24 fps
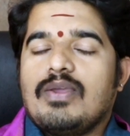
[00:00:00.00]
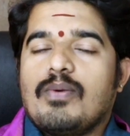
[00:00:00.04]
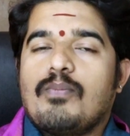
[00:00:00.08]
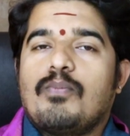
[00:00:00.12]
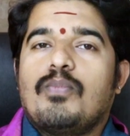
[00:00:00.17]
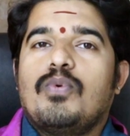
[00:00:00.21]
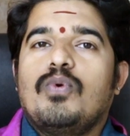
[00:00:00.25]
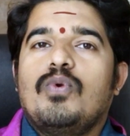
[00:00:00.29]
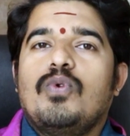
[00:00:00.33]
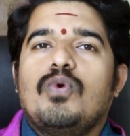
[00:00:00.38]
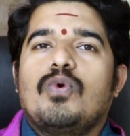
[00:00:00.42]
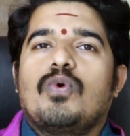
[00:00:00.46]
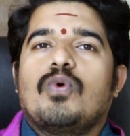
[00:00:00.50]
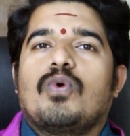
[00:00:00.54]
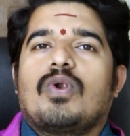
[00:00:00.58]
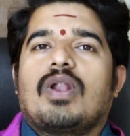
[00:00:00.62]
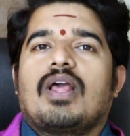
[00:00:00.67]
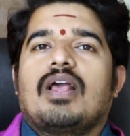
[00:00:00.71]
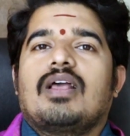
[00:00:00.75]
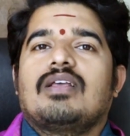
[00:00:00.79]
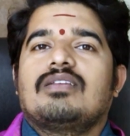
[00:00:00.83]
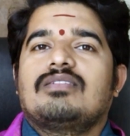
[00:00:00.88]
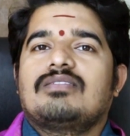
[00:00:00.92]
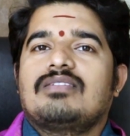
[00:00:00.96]
ఎప్పుడూ
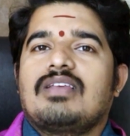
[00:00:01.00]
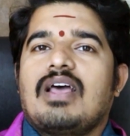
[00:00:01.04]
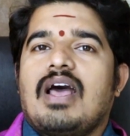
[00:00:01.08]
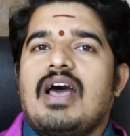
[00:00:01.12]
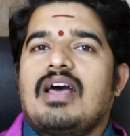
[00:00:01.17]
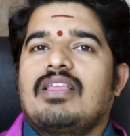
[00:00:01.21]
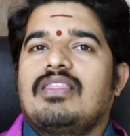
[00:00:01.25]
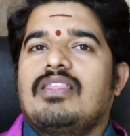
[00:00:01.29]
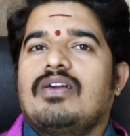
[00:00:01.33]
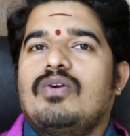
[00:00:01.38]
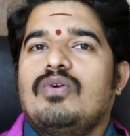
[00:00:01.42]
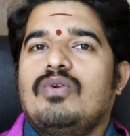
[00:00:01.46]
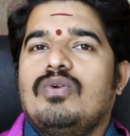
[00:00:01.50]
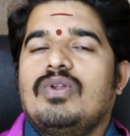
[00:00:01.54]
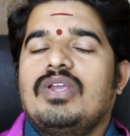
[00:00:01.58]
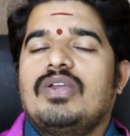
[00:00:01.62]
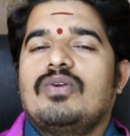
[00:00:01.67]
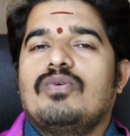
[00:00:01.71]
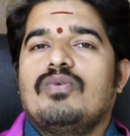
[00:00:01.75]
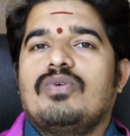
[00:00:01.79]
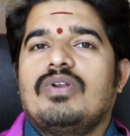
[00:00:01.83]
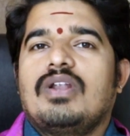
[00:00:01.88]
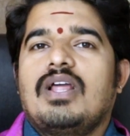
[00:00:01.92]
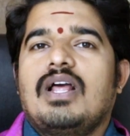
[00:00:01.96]
కూడా
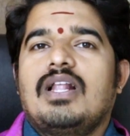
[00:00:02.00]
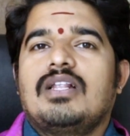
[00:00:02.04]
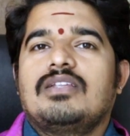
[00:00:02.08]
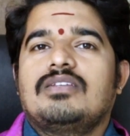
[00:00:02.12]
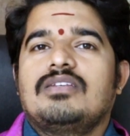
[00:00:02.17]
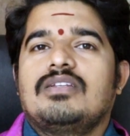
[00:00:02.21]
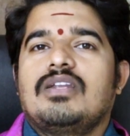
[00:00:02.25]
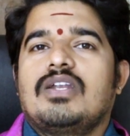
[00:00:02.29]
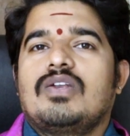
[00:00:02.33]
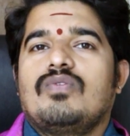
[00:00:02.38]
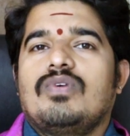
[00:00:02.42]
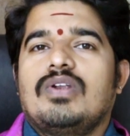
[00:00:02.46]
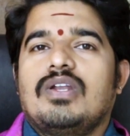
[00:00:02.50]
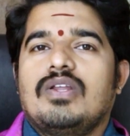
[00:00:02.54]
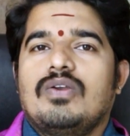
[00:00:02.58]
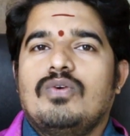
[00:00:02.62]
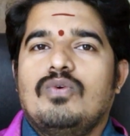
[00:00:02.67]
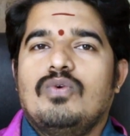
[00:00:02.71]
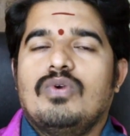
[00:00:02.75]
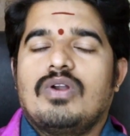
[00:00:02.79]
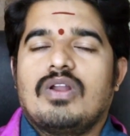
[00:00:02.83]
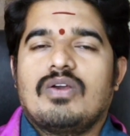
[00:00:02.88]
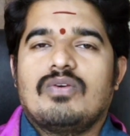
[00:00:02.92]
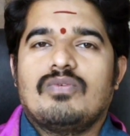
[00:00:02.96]
సాధకుడికి ఉండాల్సినటువంటి
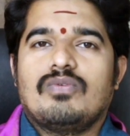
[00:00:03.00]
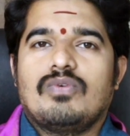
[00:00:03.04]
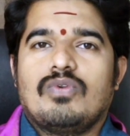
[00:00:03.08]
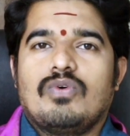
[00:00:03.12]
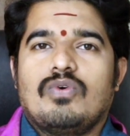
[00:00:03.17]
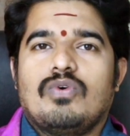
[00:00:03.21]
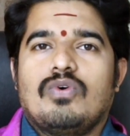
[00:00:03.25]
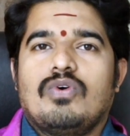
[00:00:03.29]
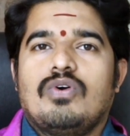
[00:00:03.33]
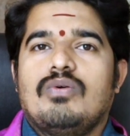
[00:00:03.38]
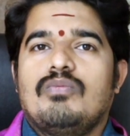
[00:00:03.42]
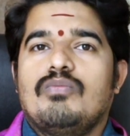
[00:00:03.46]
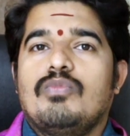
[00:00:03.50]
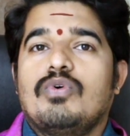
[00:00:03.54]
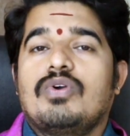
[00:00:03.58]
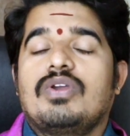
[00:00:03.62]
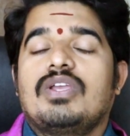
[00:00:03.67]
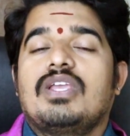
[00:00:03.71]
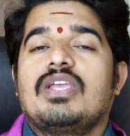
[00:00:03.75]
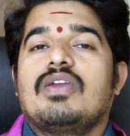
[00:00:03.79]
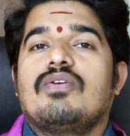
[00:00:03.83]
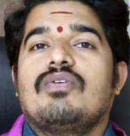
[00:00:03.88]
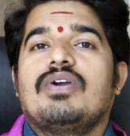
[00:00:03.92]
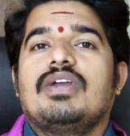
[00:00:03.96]
గుణంలో
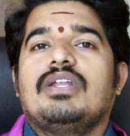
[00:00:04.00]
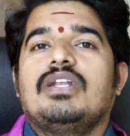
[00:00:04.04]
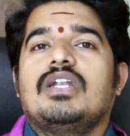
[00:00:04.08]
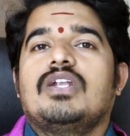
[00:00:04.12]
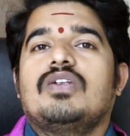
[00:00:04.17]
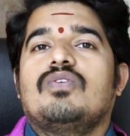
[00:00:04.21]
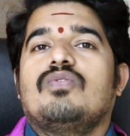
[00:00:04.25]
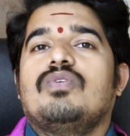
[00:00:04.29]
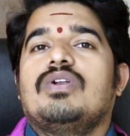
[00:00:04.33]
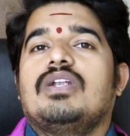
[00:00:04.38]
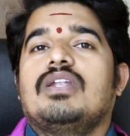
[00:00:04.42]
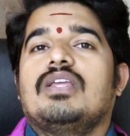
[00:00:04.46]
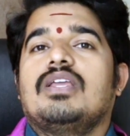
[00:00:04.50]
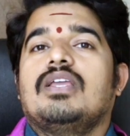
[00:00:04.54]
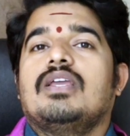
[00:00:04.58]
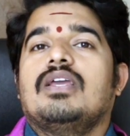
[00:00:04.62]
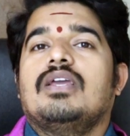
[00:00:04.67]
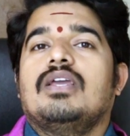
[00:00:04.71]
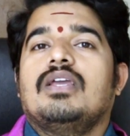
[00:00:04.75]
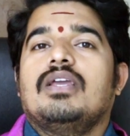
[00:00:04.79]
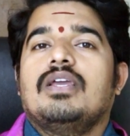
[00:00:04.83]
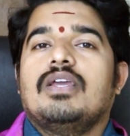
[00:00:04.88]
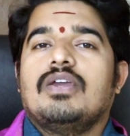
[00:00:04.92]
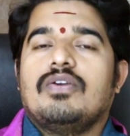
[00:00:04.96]
ముఖ్యమైనటువంటి
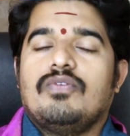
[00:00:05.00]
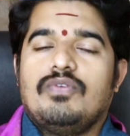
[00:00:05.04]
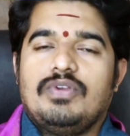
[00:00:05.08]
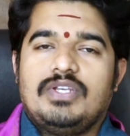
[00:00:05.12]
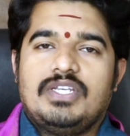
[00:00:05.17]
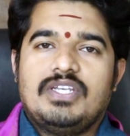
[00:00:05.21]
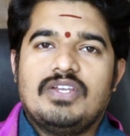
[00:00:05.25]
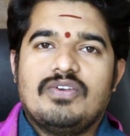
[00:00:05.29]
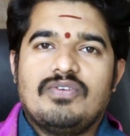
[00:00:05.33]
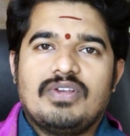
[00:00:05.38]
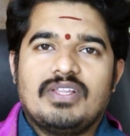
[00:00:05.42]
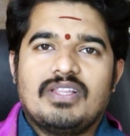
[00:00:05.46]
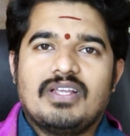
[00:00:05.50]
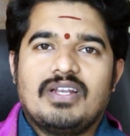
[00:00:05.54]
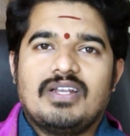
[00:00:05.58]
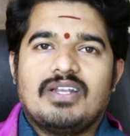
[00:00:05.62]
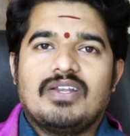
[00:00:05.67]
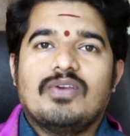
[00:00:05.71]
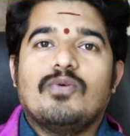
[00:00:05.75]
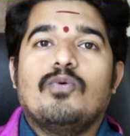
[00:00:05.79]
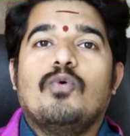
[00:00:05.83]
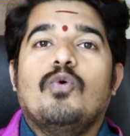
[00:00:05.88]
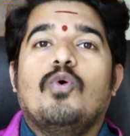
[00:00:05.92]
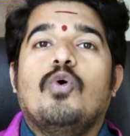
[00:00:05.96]
విషయం
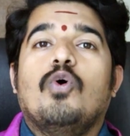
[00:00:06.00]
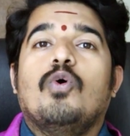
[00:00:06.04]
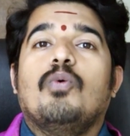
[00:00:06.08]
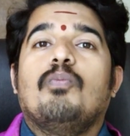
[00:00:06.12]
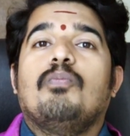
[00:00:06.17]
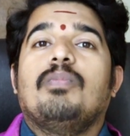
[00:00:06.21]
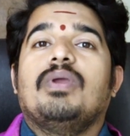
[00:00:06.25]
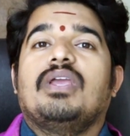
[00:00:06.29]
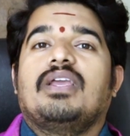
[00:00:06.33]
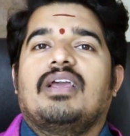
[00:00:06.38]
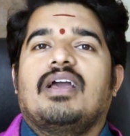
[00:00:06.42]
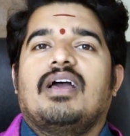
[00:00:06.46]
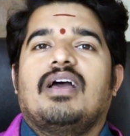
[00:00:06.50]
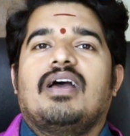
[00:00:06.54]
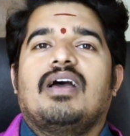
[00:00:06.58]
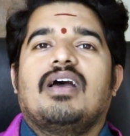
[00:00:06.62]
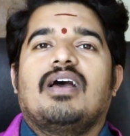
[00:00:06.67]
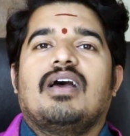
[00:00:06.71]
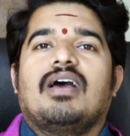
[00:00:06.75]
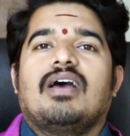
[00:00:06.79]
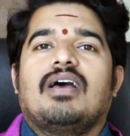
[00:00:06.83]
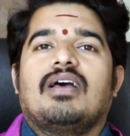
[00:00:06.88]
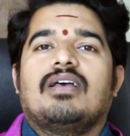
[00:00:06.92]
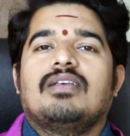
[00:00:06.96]
ఏదంటే ఓపిక
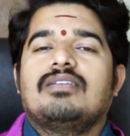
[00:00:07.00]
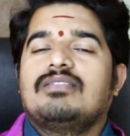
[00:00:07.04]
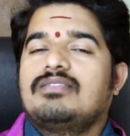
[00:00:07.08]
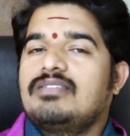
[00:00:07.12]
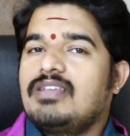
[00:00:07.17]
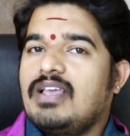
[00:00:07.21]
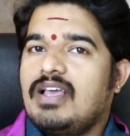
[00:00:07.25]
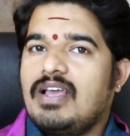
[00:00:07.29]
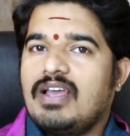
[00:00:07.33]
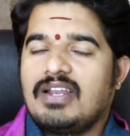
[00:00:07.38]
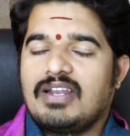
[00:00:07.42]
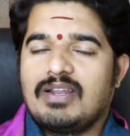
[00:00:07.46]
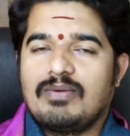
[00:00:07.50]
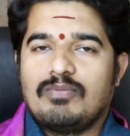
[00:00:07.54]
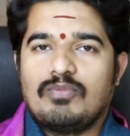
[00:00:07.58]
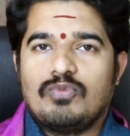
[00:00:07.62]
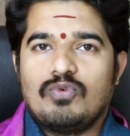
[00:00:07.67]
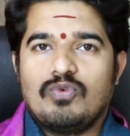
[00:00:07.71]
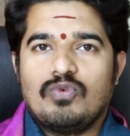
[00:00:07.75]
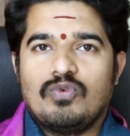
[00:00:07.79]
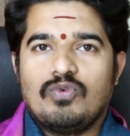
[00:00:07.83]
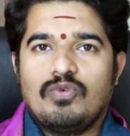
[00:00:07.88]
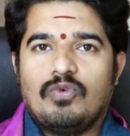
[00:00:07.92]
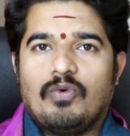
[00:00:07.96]

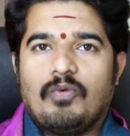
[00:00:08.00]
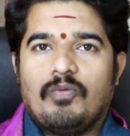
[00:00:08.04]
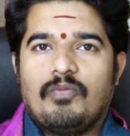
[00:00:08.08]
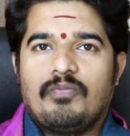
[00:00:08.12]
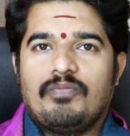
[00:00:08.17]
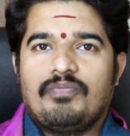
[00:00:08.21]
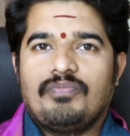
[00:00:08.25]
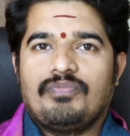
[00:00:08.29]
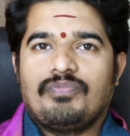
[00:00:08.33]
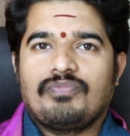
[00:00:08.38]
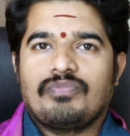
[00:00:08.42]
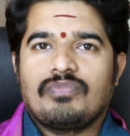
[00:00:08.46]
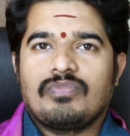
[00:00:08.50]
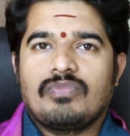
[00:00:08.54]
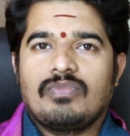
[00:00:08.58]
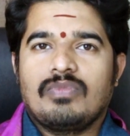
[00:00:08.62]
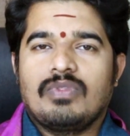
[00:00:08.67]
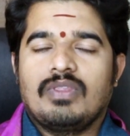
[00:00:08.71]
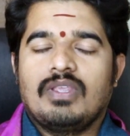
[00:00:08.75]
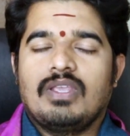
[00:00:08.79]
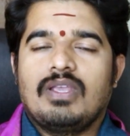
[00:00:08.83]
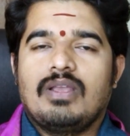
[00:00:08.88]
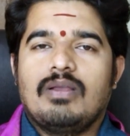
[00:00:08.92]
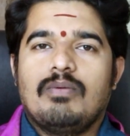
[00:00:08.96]
సహనము
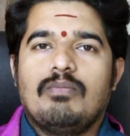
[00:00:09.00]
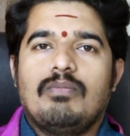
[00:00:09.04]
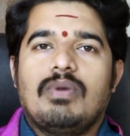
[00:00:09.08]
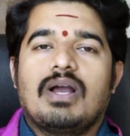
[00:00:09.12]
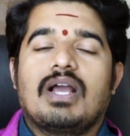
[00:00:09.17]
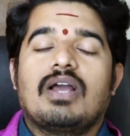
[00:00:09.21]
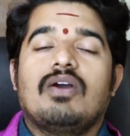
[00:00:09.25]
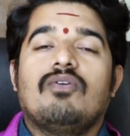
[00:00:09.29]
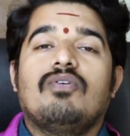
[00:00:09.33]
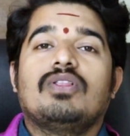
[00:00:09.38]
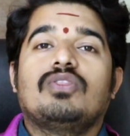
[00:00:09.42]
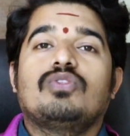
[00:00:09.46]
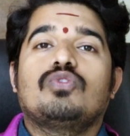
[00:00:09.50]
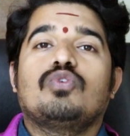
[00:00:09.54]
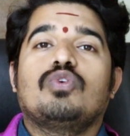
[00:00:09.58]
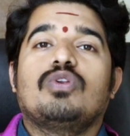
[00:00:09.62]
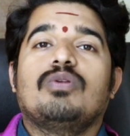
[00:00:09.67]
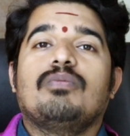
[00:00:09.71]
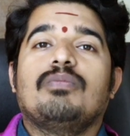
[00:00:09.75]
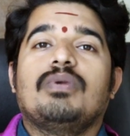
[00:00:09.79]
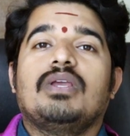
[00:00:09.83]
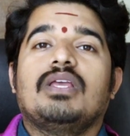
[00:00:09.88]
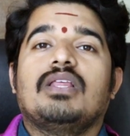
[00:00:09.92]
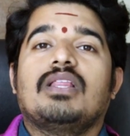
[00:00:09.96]

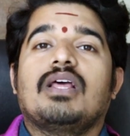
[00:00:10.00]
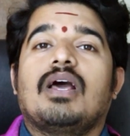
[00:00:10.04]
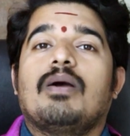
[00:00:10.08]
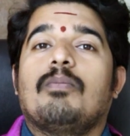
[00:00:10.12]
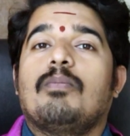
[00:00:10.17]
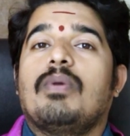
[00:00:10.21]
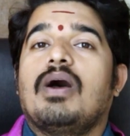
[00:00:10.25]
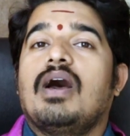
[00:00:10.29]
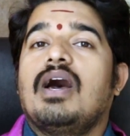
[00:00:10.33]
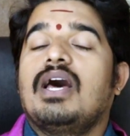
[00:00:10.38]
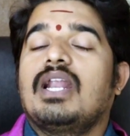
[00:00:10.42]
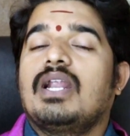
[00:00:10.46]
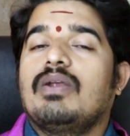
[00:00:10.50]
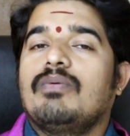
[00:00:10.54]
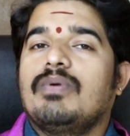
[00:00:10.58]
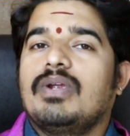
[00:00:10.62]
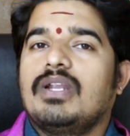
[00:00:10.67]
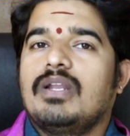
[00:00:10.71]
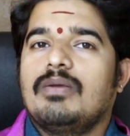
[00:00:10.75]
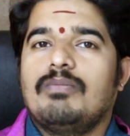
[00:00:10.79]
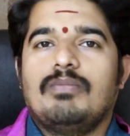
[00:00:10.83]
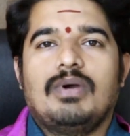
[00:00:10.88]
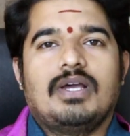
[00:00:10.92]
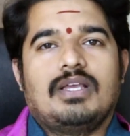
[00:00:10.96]
భగవంతుడి మీద
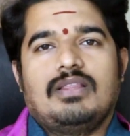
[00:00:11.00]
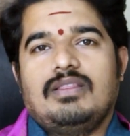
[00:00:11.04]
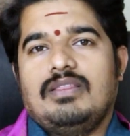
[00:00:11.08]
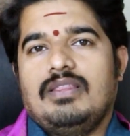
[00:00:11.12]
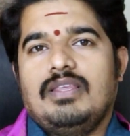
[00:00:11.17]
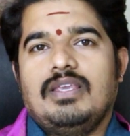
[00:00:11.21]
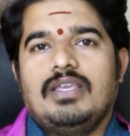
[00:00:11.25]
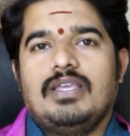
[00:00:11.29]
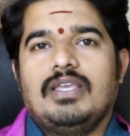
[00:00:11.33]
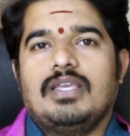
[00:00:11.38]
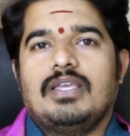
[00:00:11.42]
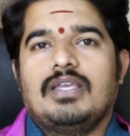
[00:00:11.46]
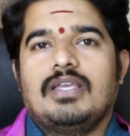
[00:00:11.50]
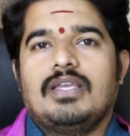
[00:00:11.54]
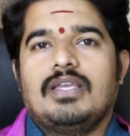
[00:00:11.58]
అపారమైన భక్తి